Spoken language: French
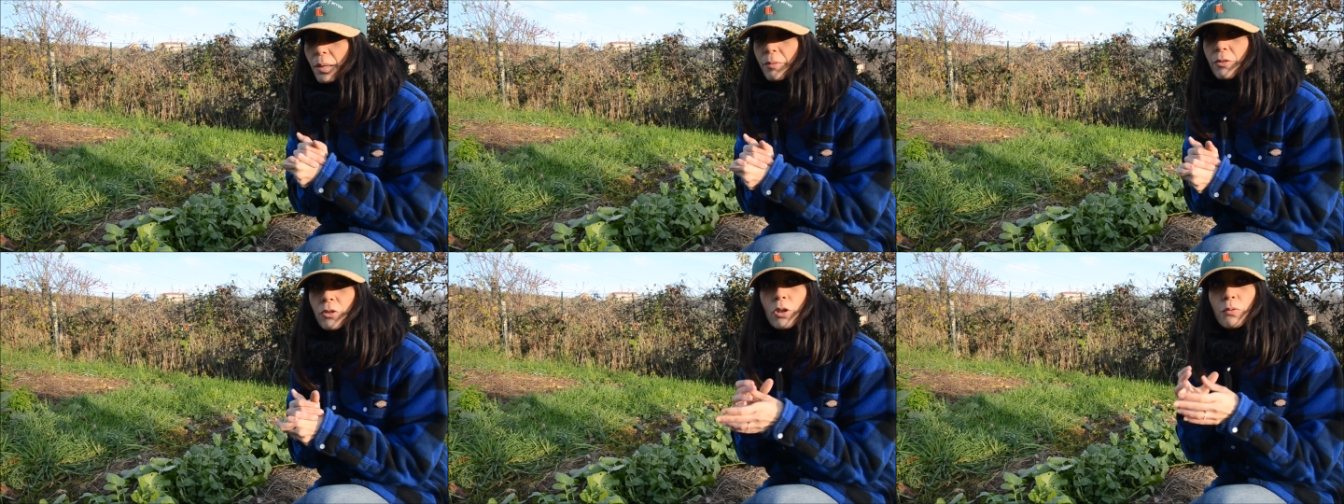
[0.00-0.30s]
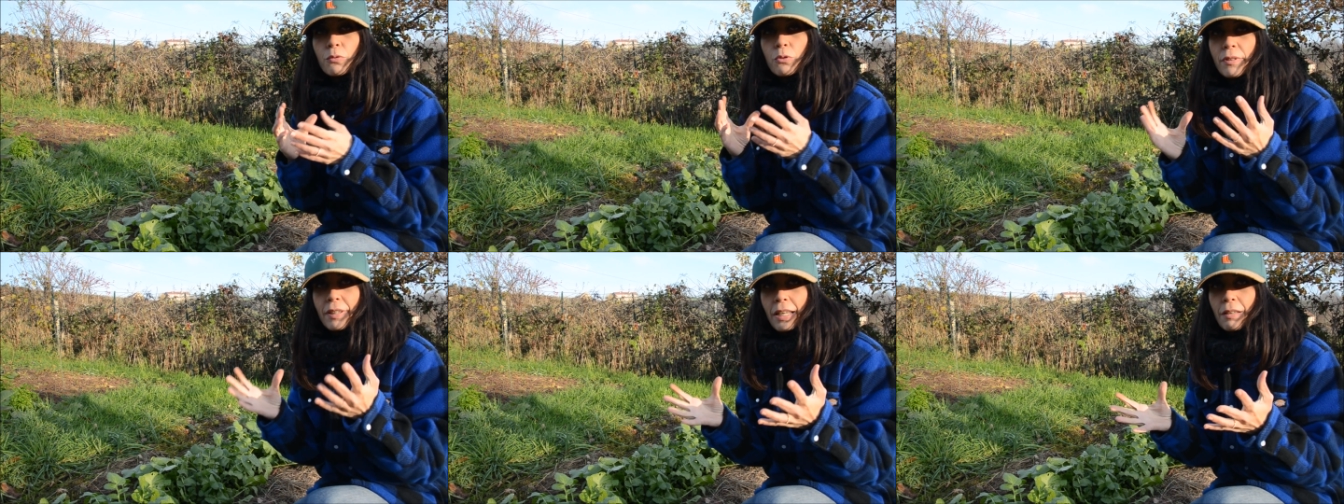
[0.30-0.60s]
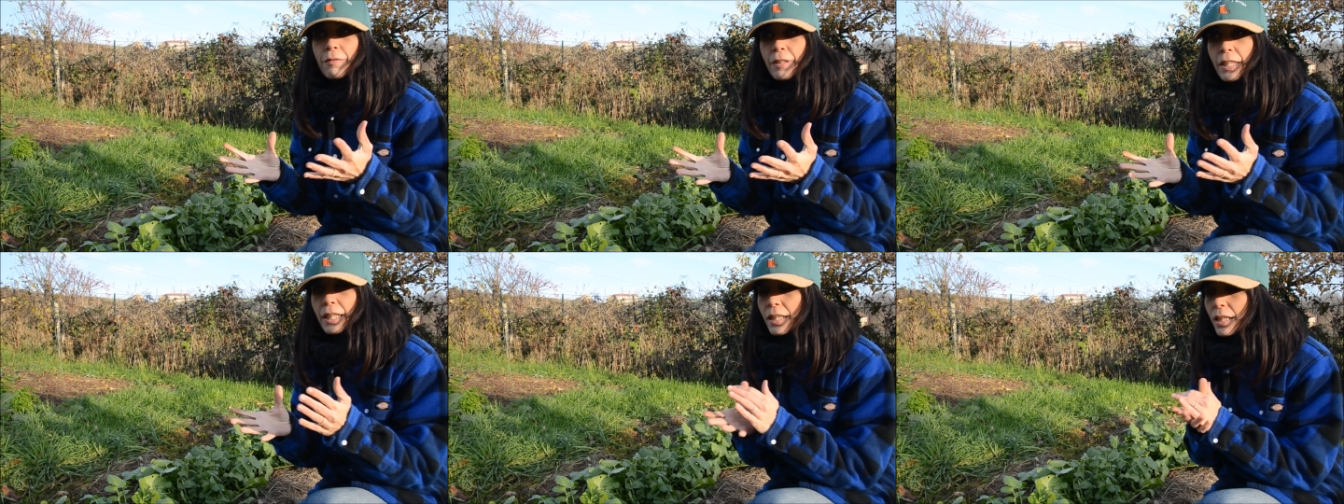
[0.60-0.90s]
parce que vous
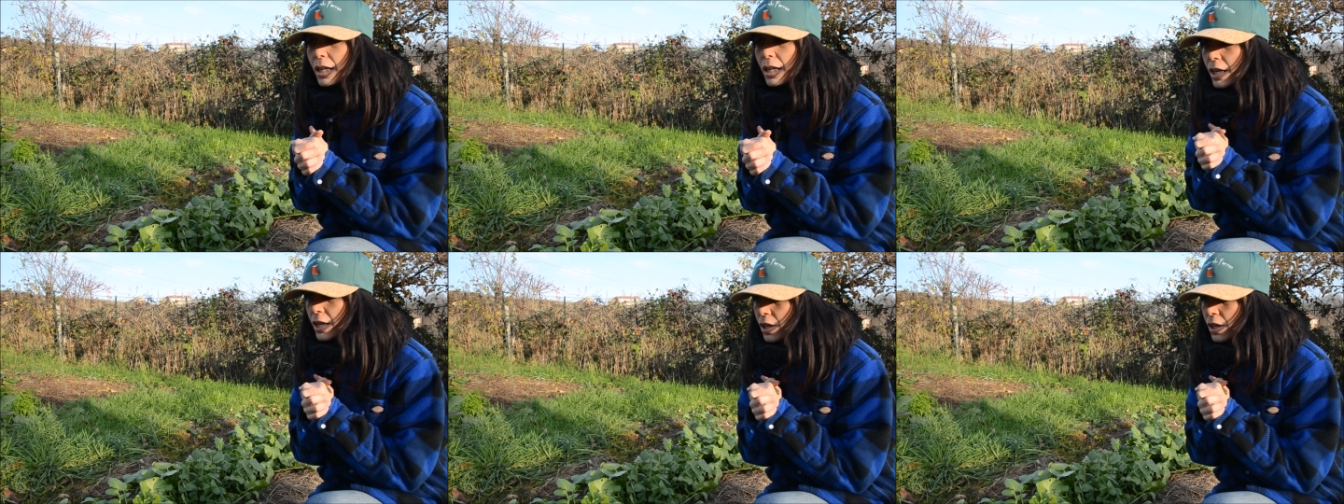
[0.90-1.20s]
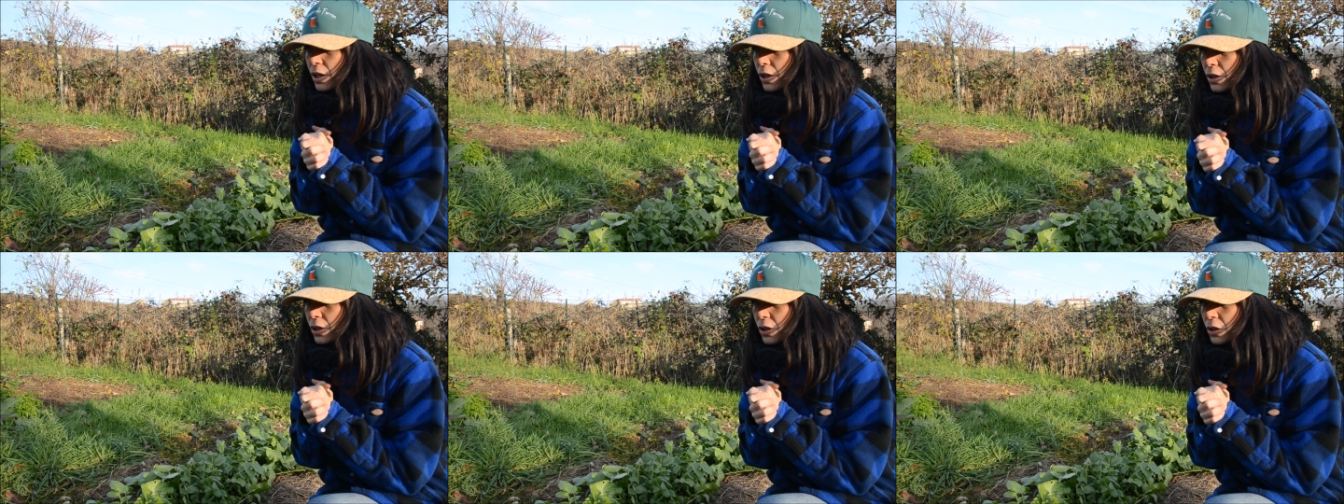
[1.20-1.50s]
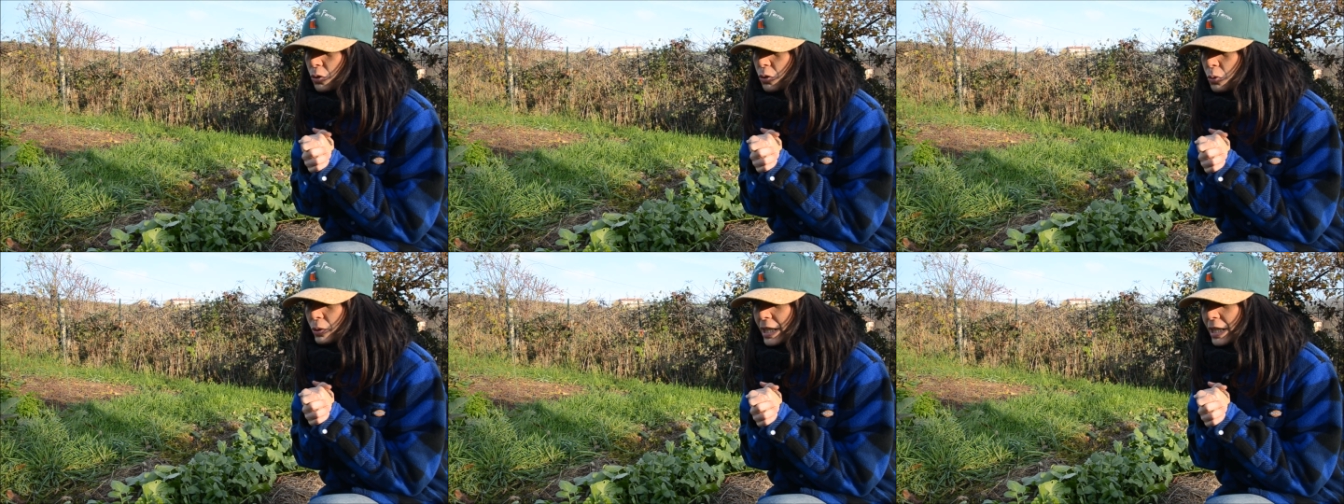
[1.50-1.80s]
savez
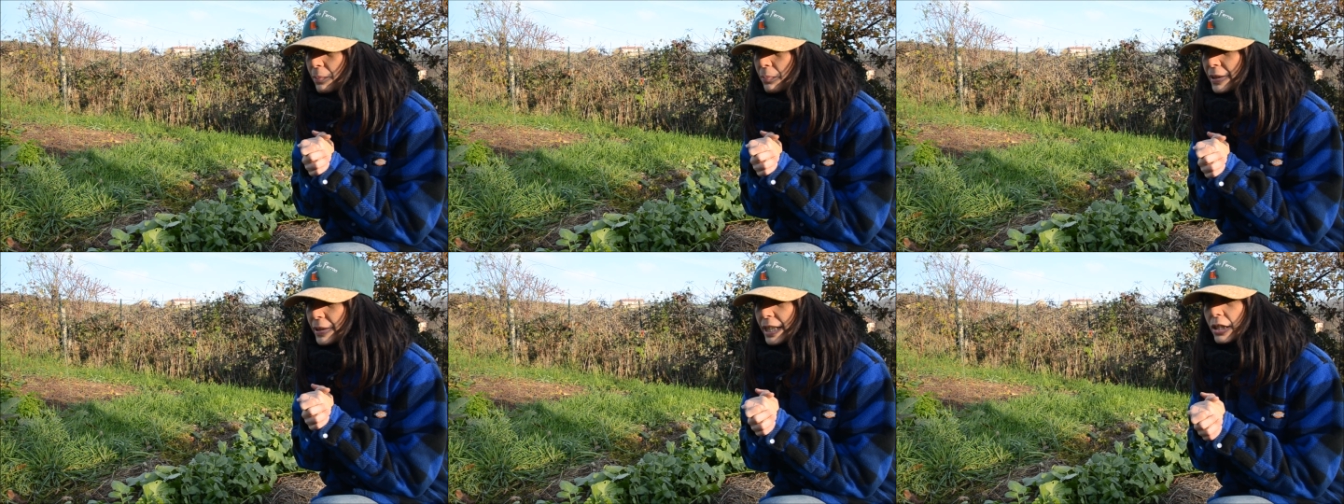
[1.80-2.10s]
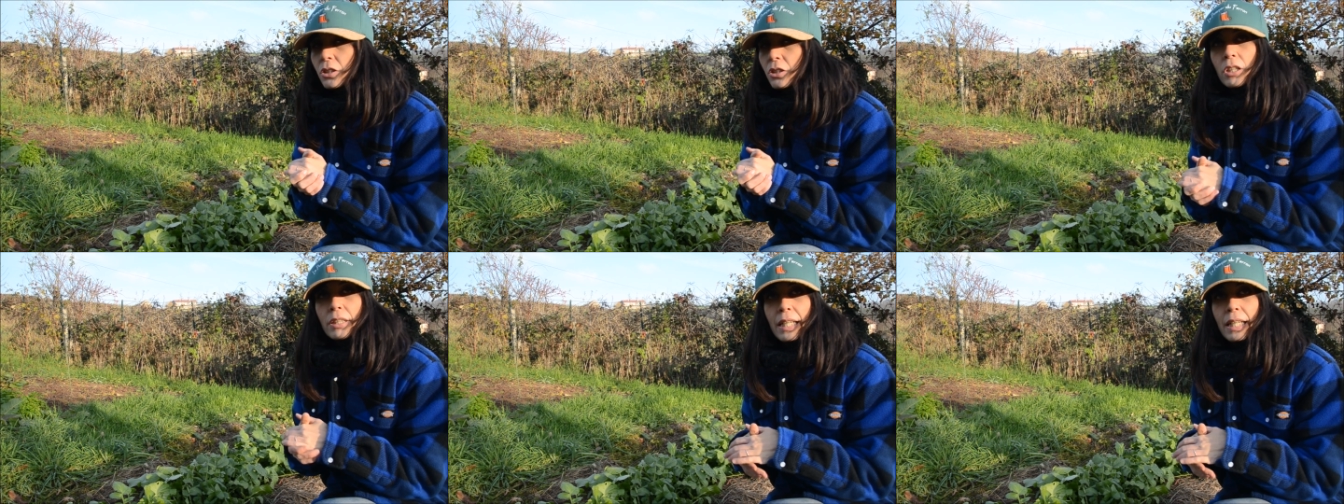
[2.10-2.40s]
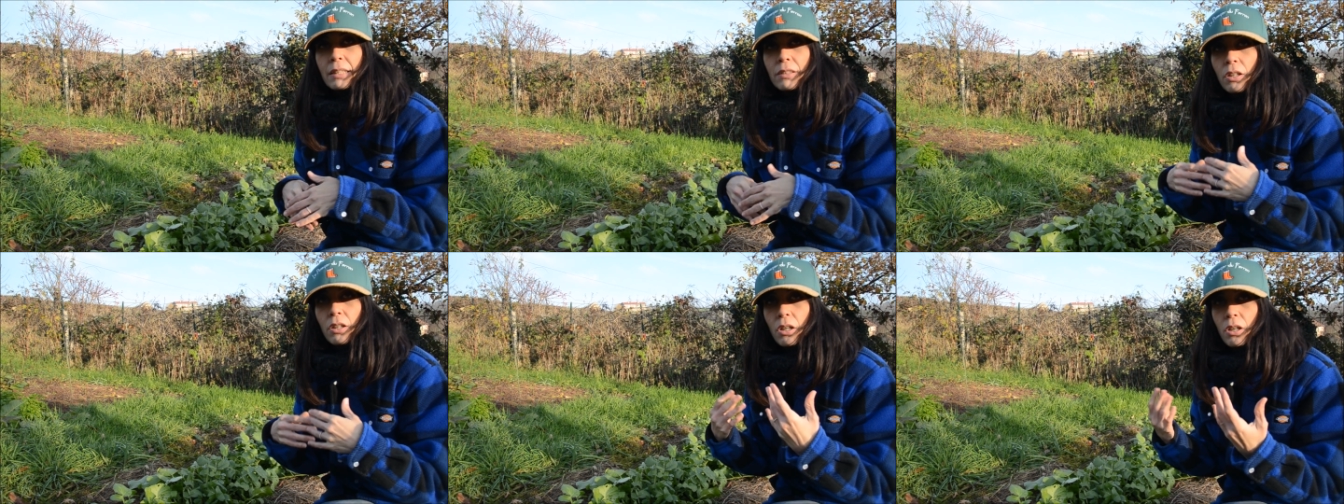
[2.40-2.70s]
euh, qu'on aime bien
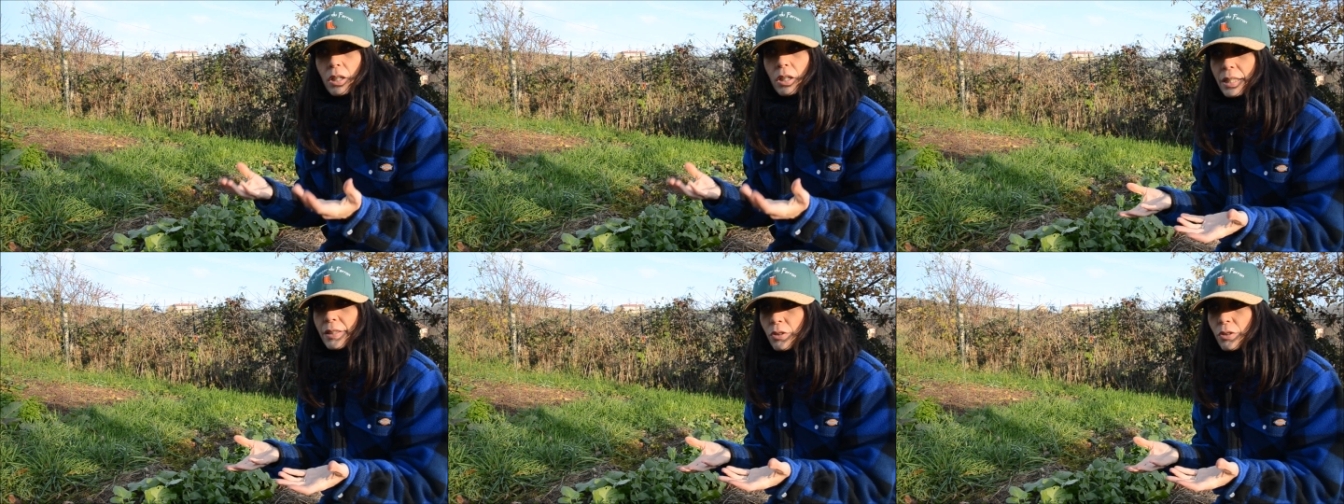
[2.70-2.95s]
connaître euh,